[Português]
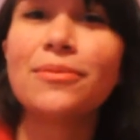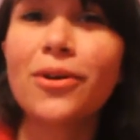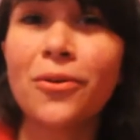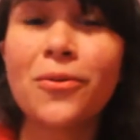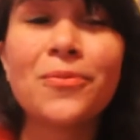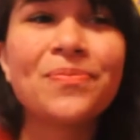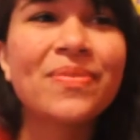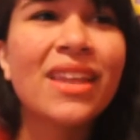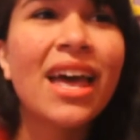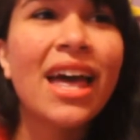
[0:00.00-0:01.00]
Bom,
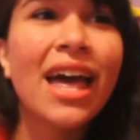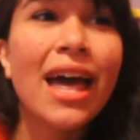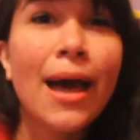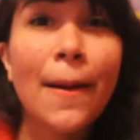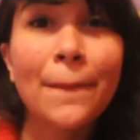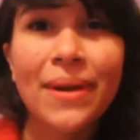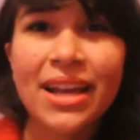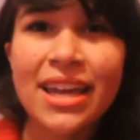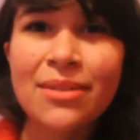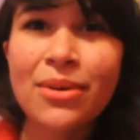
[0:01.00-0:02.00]
para
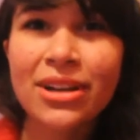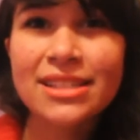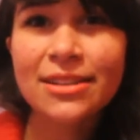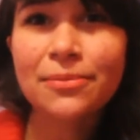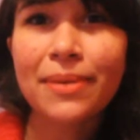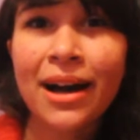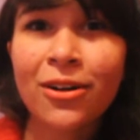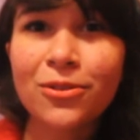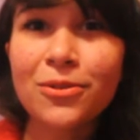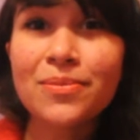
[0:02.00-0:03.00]
quem mora em São
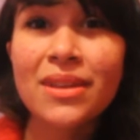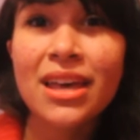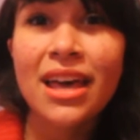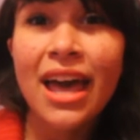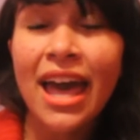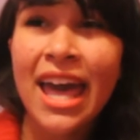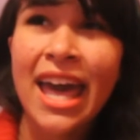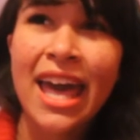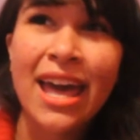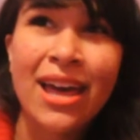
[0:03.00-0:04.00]
Paulo,
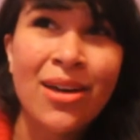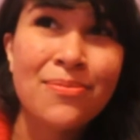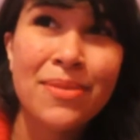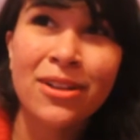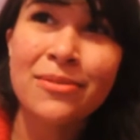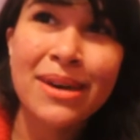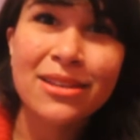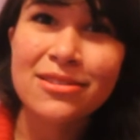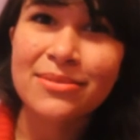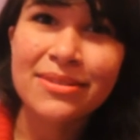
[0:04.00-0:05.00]
é, pelo
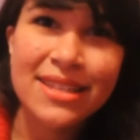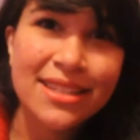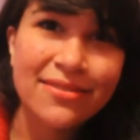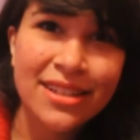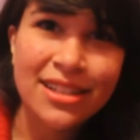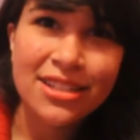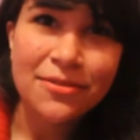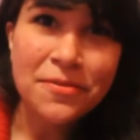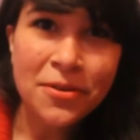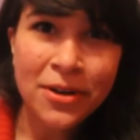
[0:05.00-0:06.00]
menos uma vez na vida
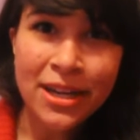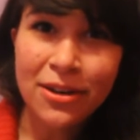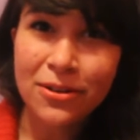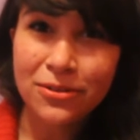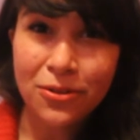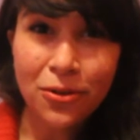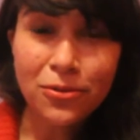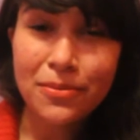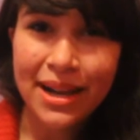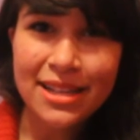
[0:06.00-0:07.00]
já foi, ou
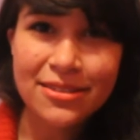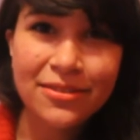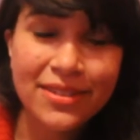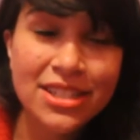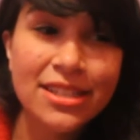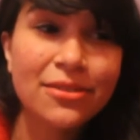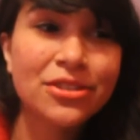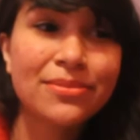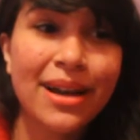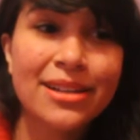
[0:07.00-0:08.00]
no Brás ou no 25
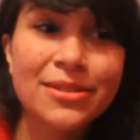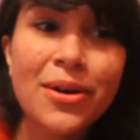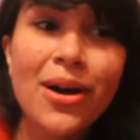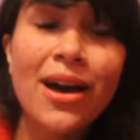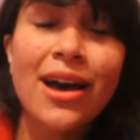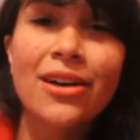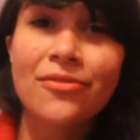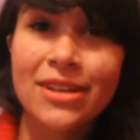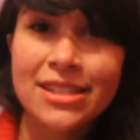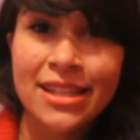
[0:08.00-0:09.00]
de março,
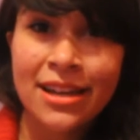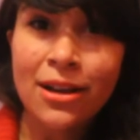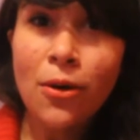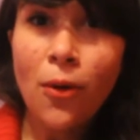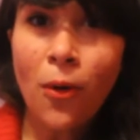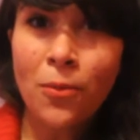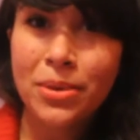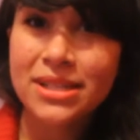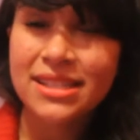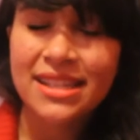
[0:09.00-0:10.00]
fazer
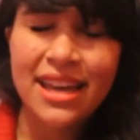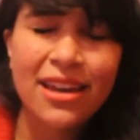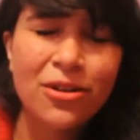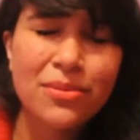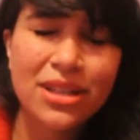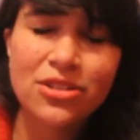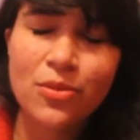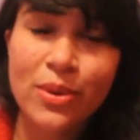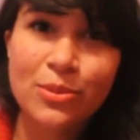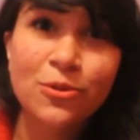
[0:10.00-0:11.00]
compras e é realmente
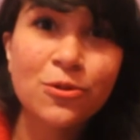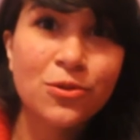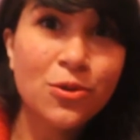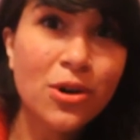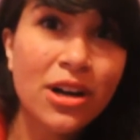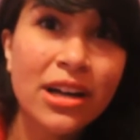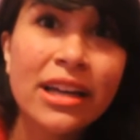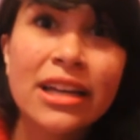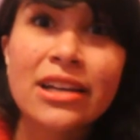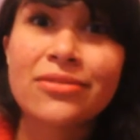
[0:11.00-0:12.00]
uma muvuca
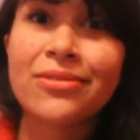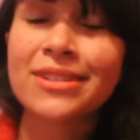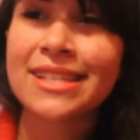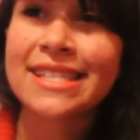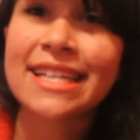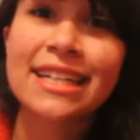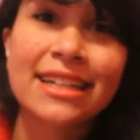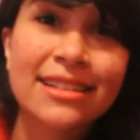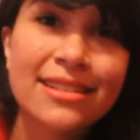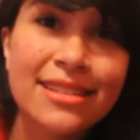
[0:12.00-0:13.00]
você se
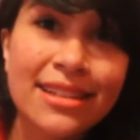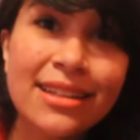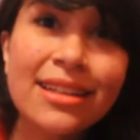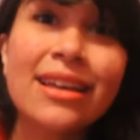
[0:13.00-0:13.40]
cansa,